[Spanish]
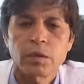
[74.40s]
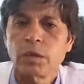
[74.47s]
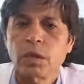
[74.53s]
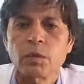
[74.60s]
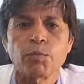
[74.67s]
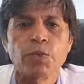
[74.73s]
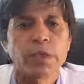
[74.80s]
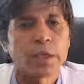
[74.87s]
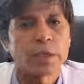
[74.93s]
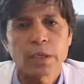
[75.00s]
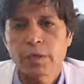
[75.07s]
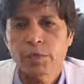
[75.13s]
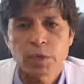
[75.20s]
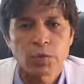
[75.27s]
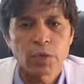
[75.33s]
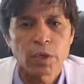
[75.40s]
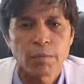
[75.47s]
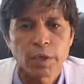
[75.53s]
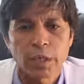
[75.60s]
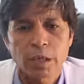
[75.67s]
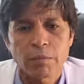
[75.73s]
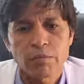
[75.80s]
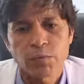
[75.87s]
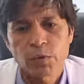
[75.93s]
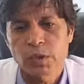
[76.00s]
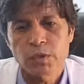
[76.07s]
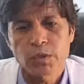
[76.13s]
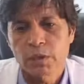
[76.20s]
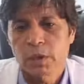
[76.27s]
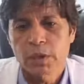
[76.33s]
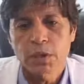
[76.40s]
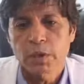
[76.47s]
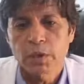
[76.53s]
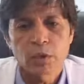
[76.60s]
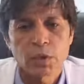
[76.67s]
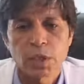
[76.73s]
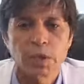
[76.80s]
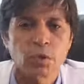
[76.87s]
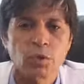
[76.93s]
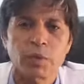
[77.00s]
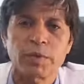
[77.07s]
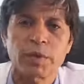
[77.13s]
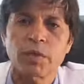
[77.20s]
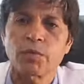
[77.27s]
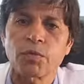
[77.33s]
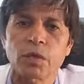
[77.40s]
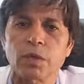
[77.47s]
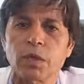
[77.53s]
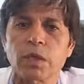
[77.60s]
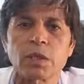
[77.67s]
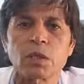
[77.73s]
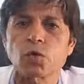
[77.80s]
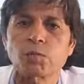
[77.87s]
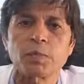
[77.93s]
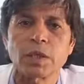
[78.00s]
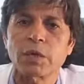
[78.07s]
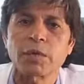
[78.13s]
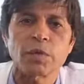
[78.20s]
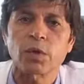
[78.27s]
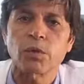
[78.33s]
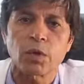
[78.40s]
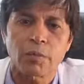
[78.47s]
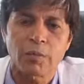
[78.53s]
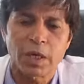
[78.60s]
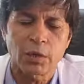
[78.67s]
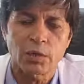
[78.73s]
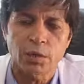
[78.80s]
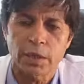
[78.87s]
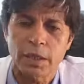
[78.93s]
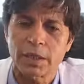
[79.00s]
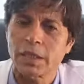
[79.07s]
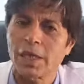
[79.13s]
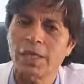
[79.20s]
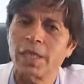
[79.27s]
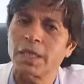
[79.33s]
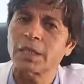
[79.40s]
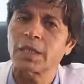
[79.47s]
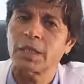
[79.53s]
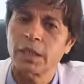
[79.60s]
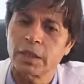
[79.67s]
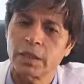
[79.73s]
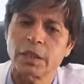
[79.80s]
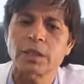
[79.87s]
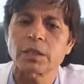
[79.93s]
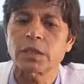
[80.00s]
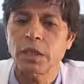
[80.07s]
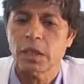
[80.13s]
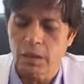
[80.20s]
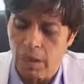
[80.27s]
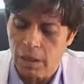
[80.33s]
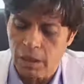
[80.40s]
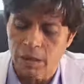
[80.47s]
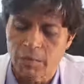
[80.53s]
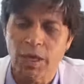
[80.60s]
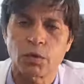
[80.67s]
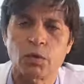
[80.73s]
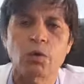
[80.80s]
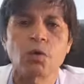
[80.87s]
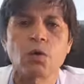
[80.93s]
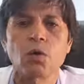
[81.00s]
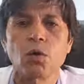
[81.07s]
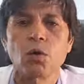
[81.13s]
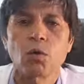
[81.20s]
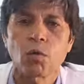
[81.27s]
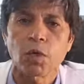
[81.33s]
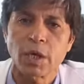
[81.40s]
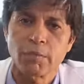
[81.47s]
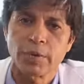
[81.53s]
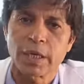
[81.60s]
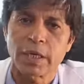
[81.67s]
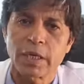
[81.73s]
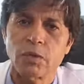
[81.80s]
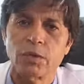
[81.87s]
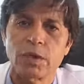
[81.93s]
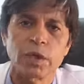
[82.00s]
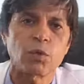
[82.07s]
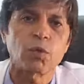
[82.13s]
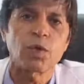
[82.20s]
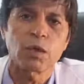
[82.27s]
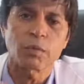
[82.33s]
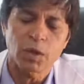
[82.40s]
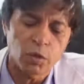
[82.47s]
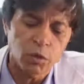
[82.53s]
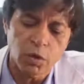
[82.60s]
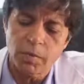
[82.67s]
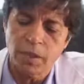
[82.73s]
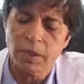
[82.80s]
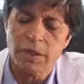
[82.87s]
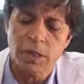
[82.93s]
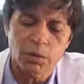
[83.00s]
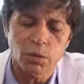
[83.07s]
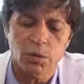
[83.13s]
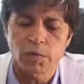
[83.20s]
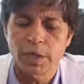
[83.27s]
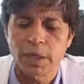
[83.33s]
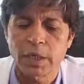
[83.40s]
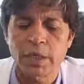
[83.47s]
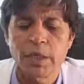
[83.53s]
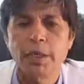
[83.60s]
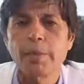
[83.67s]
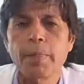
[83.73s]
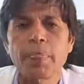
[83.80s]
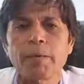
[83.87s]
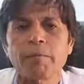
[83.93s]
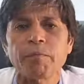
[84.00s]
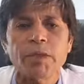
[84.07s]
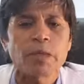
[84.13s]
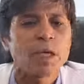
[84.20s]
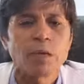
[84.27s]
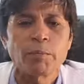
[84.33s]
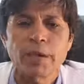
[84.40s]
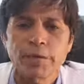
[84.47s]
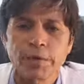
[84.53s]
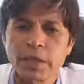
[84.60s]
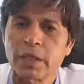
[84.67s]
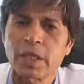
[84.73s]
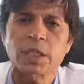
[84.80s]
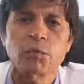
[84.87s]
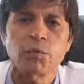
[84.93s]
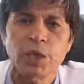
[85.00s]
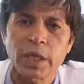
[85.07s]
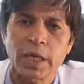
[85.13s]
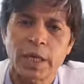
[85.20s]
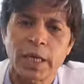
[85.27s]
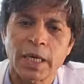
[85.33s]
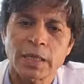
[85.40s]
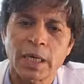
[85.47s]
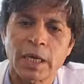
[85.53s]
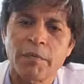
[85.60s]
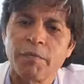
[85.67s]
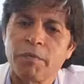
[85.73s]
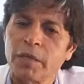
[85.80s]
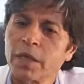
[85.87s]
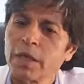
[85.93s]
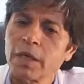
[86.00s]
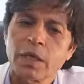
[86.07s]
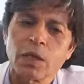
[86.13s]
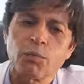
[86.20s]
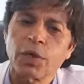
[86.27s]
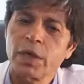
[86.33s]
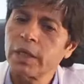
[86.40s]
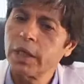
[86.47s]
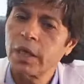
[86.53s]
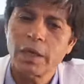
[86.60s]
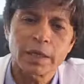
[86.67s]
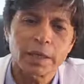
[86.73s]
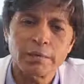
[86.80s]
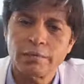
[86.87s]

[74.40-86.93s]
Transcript: y puede hacer una vida pues, dentro de una habitación de, hospitalización normal y corriente. El día siguiente, si la, mano o la pierna no tiene ningún hematoma, está todo bien, el paciente ya se puede ir a casa y puede ya